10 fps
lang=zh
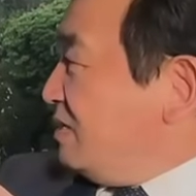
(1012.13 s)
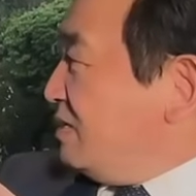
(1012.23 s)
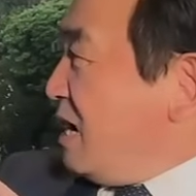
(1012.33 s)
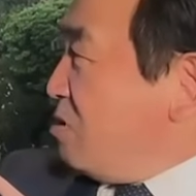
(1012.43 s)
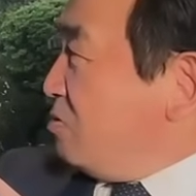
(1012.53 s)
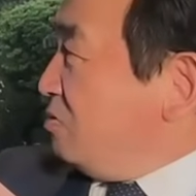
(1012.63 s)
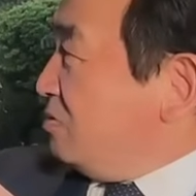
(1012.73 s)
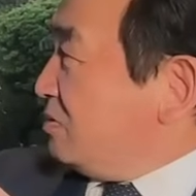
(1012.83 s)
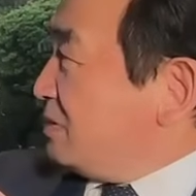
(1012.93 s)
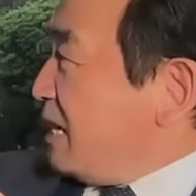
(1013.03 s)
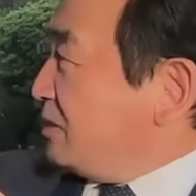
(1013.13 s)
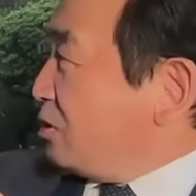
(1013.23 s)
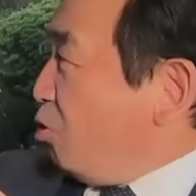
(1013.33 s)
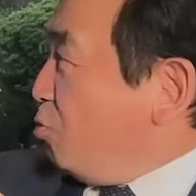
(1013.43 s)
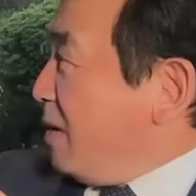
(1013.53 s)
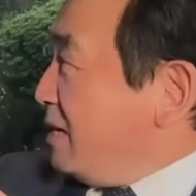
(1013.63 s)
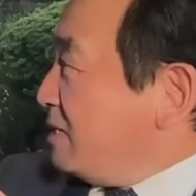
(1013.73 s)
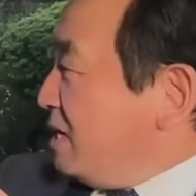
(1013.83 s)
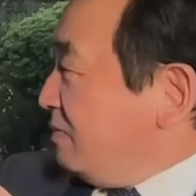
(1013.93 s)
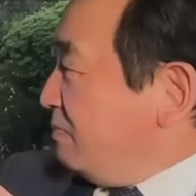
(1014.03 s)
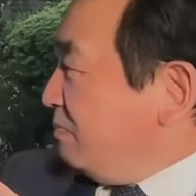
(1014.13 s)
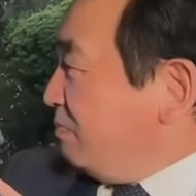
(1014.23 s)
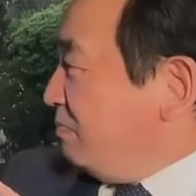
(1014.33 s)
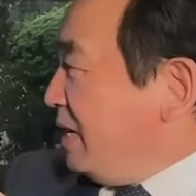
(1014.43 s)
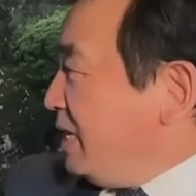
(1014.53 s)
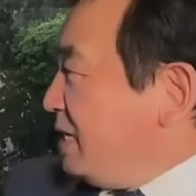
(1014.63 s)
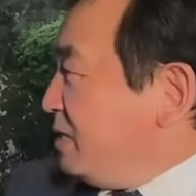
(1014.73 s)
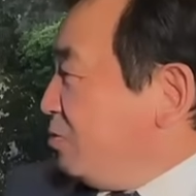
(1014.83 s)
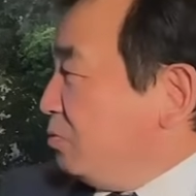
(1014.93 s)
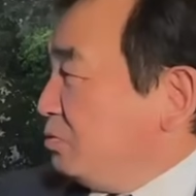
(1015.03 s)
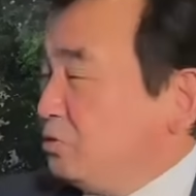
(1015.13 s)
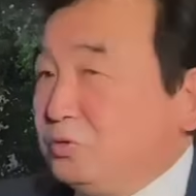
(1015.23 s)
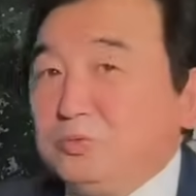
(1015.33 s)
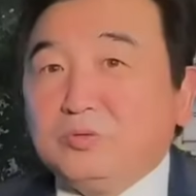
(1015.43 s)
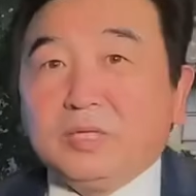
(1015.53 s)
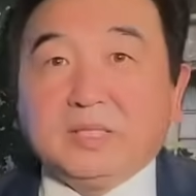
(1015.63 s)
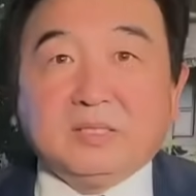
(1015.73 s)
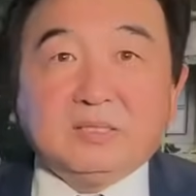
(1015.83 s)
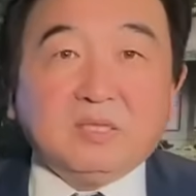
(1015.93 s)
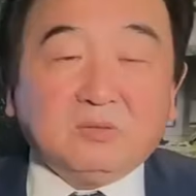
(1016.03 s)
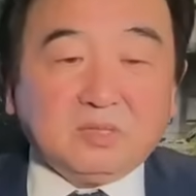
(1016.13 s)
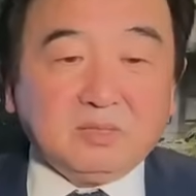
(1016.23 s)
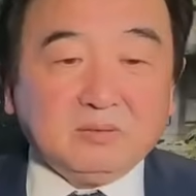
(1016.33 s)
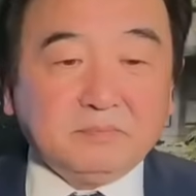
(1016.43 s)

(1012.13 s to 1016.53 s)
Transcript: 然后在头版上没有军队的消息，